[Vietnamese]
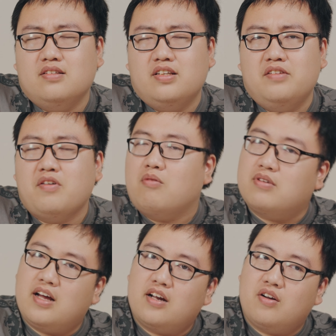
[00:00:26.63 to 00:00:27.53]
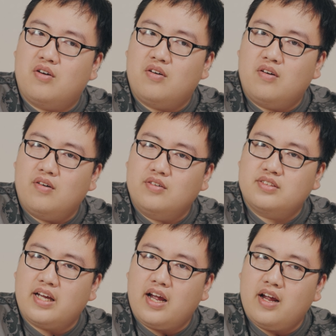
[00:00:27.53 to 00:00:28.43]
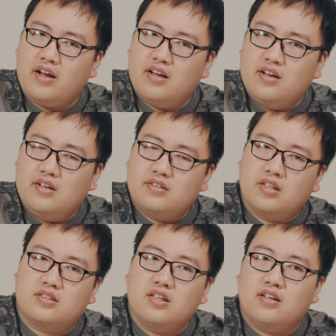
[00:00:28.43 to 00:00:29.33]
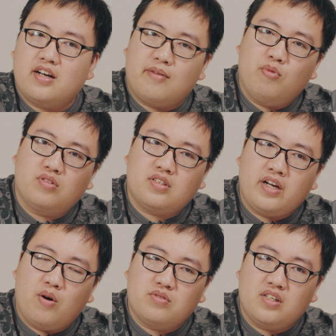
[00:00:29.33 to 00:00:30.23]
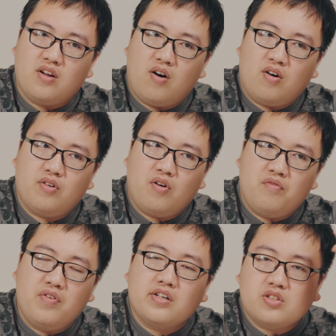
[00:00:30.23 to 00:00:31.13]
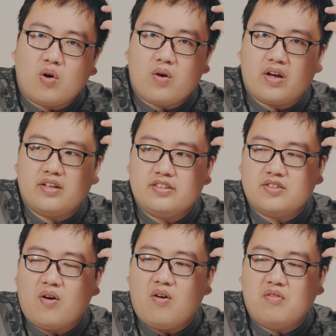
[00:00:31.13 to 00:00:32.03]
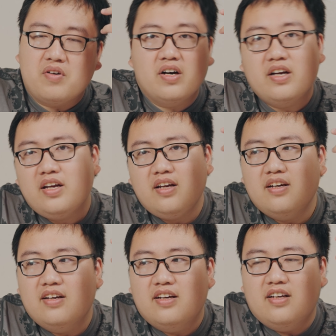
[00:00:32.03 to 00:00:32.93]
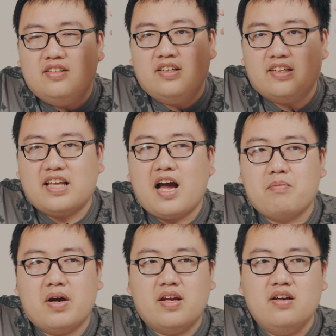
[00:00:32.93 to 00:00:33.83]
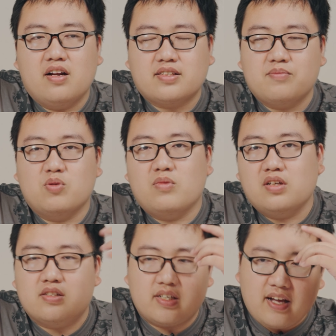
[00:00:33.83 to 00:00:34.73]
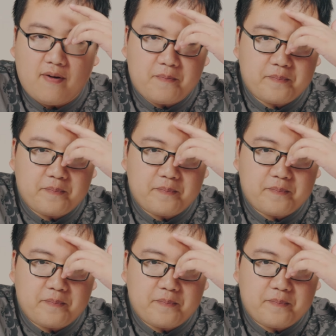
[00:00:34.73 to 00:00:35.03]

hy vọng là nó sẽ thực sự là một điều gì đó nó vượt trội so với những cái tag mà hình như là Samsung có từng chế tạo.